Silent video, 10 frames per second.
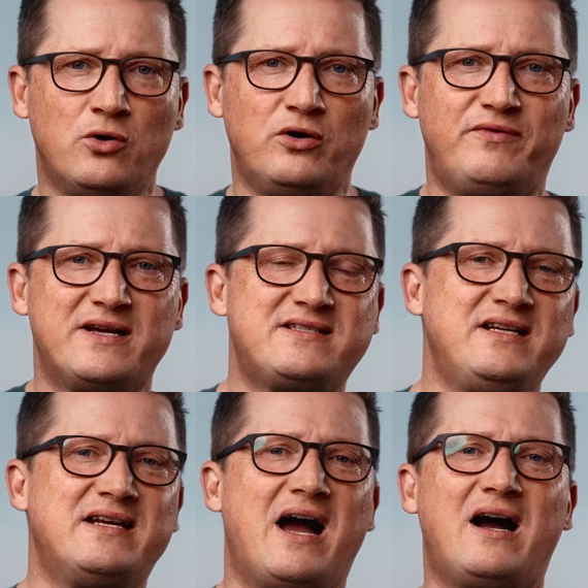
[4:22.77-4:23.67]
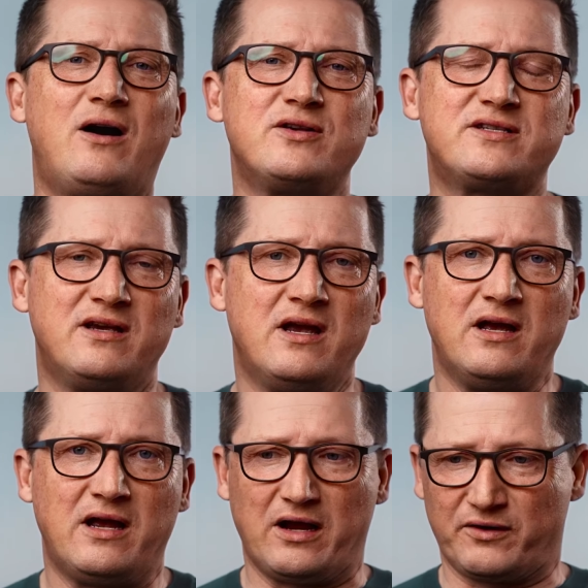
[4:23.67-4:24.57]
und was die daraus
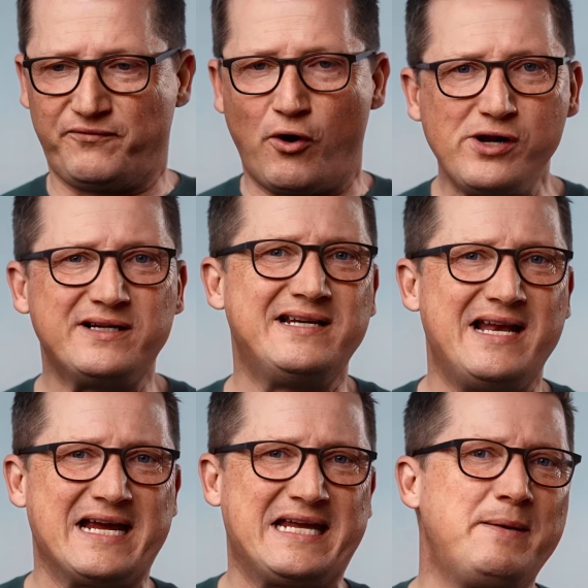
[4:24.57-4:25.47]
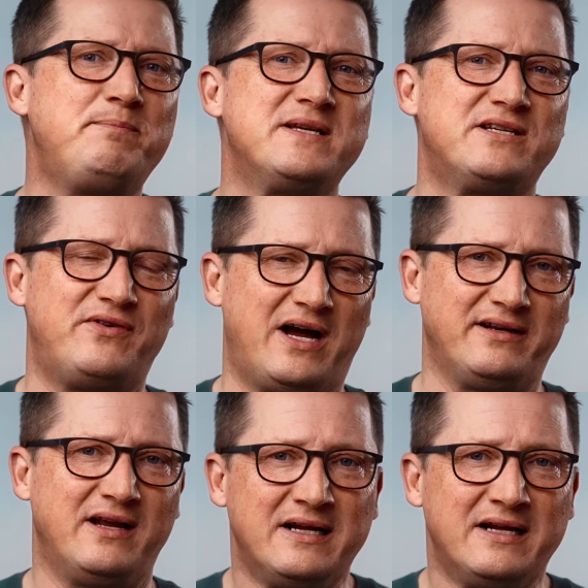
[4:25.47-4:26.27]
folgenden Ergebnisse waren.